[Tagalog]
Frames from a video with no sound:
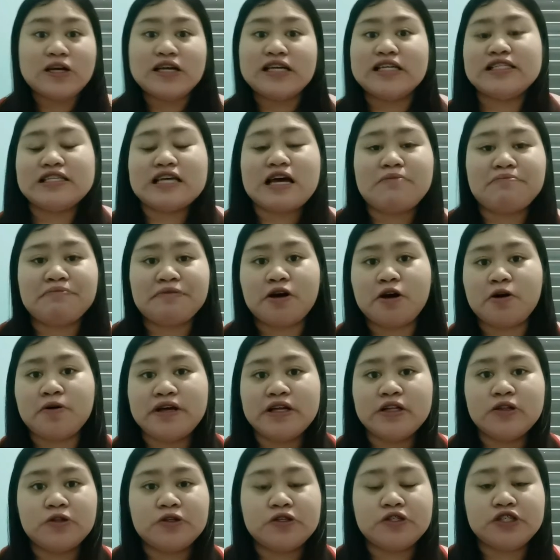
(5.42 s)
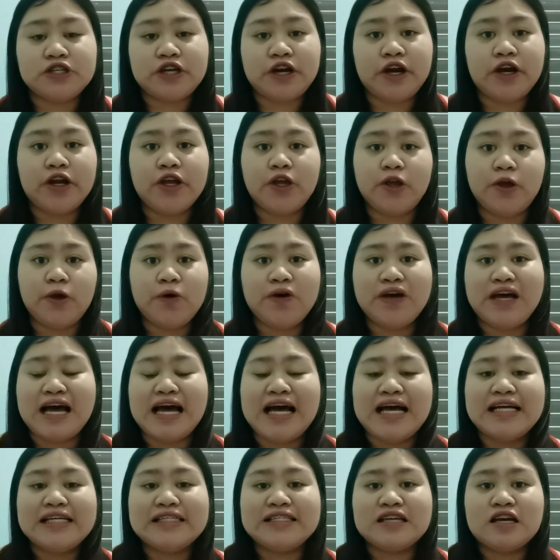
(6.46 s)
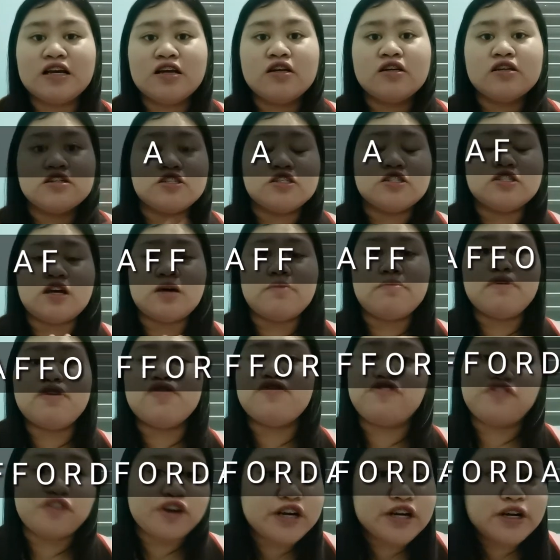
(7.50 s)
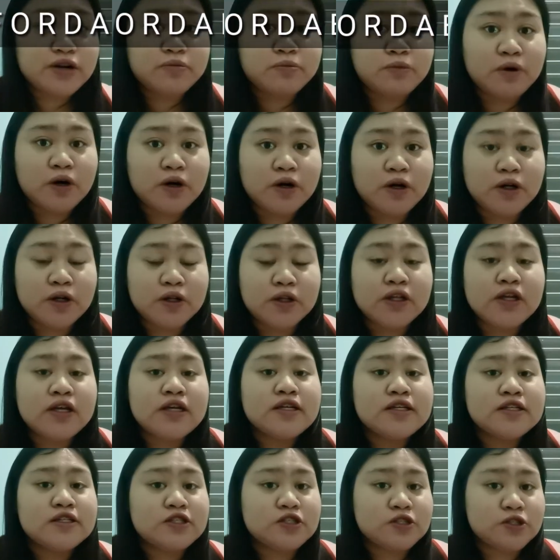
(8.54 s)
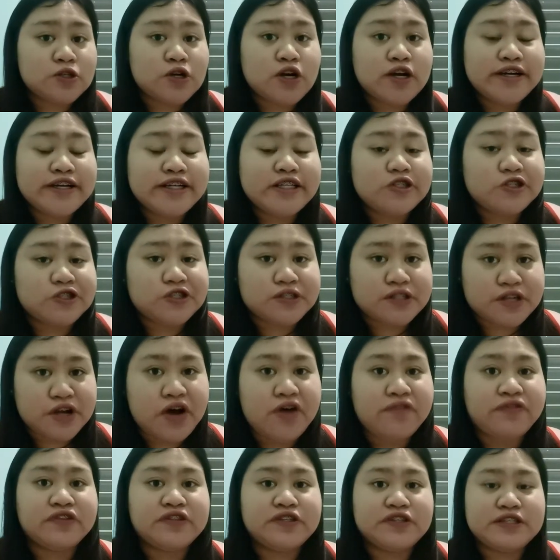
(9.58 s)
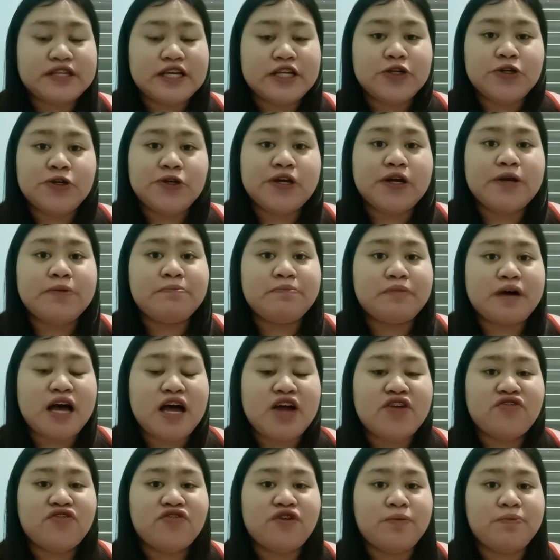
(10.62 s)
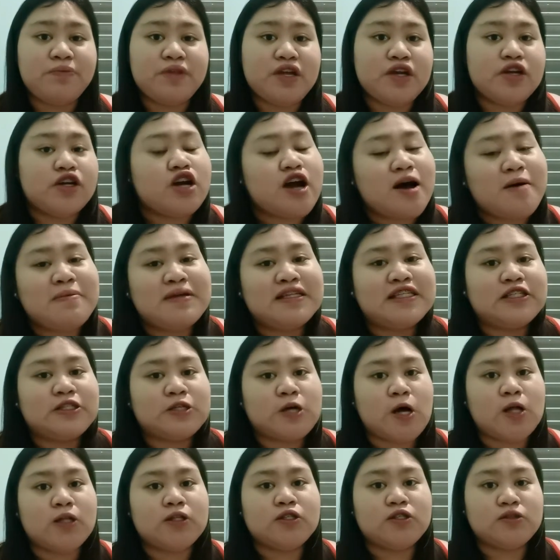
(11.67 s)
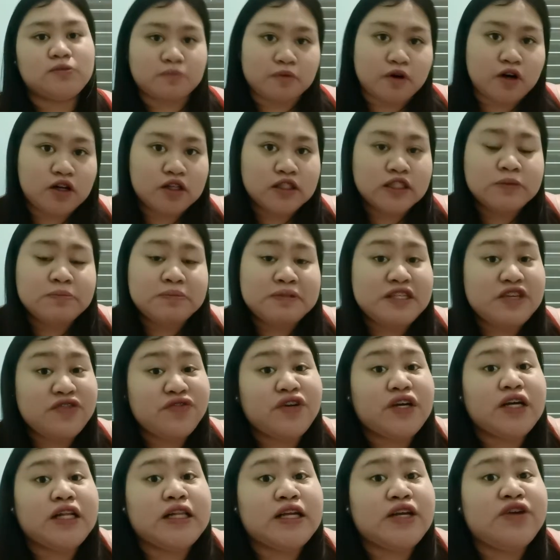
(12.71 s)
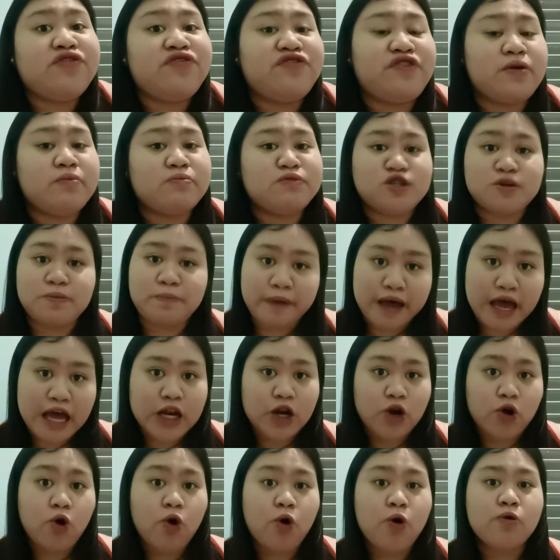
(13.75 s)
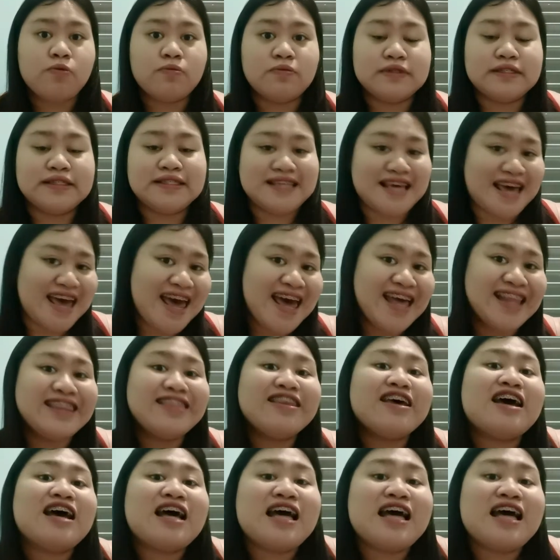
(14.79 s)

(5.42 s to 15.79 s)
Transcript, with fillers: is I'm going to share you guys some affordable storage stuffs that you can buy from the Robinsons Mall, specifically from Japan Homes and